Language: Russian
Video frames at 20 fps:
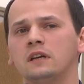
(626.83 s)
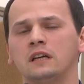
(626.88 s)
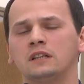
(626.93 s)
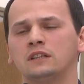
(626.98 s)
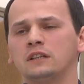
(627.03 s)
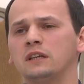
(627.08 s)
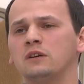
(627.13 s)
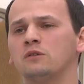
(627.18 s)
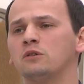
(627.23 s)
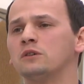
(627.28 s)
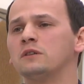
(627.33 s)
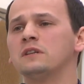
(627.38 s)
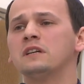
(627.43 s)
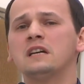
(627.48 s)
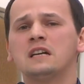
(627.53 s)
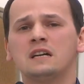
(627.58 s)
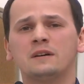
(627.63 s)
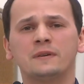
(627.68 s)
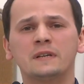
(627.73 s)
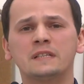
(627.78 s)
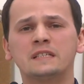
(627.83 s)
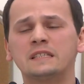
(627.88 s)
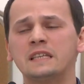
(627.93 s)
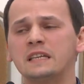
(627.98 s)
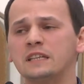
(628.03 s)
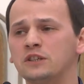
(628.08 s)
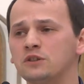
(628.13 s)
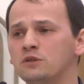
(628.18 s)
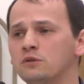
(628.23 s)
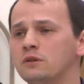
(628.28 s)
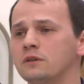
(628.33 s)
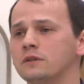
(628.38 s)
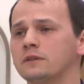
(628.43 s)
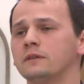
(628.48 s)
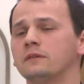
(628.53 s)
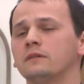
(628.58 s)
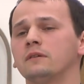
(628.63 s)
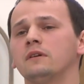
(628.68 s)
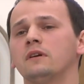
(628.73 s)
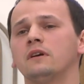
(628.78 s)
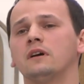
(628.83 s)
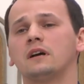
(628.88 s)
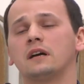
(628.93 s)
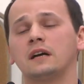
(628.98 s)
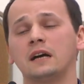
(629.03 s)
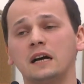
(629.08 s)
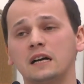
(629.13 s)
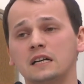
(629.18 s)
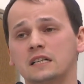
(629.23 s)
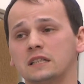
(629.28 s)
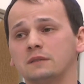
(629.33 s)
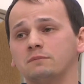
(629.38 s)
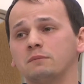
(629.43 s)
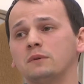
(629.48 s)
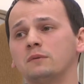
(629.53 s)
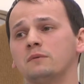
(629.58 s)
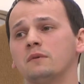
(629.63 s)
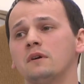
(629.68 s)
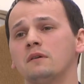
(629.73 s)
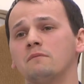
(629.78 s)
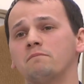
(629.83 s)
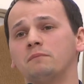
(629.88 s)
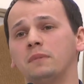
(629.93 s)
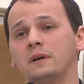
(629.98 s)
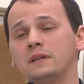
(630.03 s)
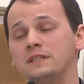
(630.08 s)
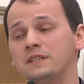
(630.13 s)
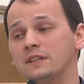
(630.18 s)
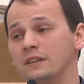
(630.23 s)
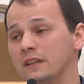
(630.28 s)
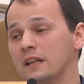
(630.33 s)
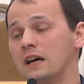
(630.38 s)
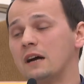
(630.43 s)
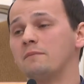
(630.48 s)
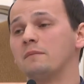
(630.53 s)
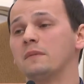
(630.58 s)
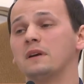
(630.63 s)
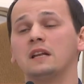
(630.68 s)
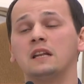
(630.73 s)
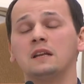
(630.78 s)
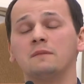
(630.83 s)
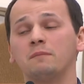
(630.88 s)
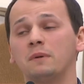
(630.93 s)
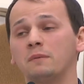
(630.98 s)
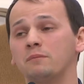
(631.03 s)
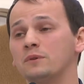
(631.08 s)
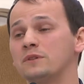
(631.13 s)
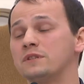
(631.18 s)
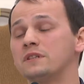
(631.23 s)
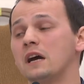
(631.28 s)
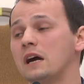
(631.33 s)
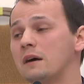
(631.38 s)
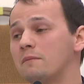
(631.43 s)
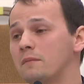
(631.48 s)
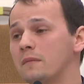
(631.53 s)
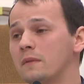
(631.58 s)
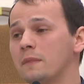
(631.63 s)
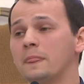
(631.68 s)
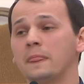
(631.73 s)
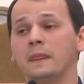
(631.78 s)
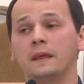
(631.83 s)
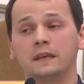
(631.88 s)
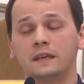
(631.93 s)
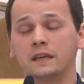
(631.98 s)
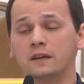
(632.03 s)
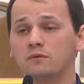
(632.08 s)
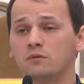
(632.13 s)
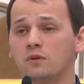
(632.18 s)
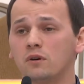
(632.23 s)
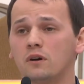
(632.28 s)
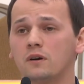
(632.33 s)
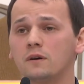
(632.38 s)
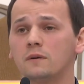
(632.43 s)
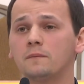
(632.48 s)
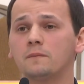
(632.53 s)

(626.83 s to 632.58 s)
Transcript: И Он воздает каждому по делам или по путям Его.